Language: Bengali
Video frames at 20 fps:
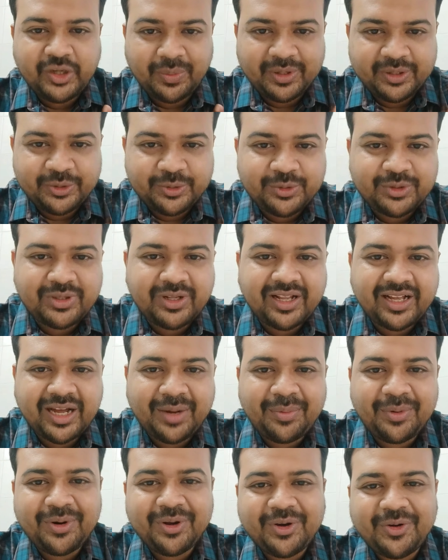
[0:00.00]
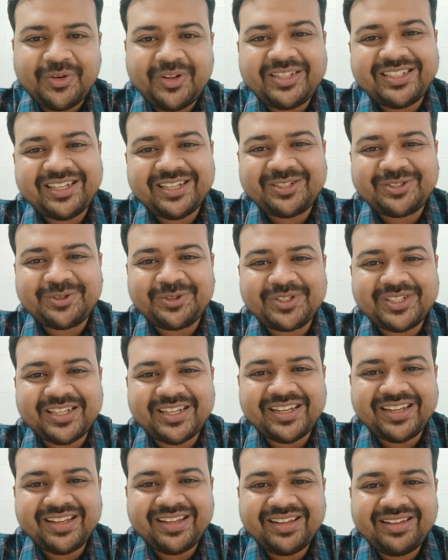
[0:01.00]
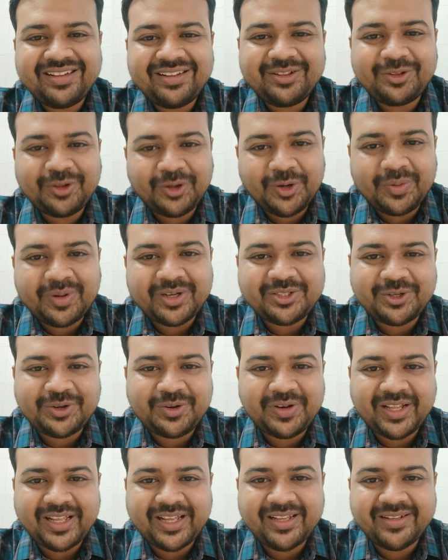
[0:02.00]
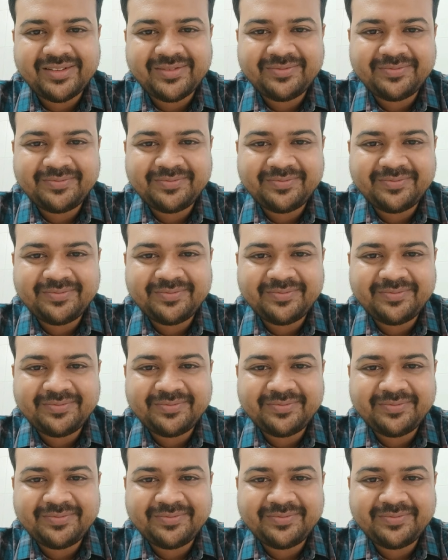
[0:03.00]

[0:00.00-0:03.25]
সবার সুস্থতা কামনা করে শেষ করছি ধন্যবাদ সকলকে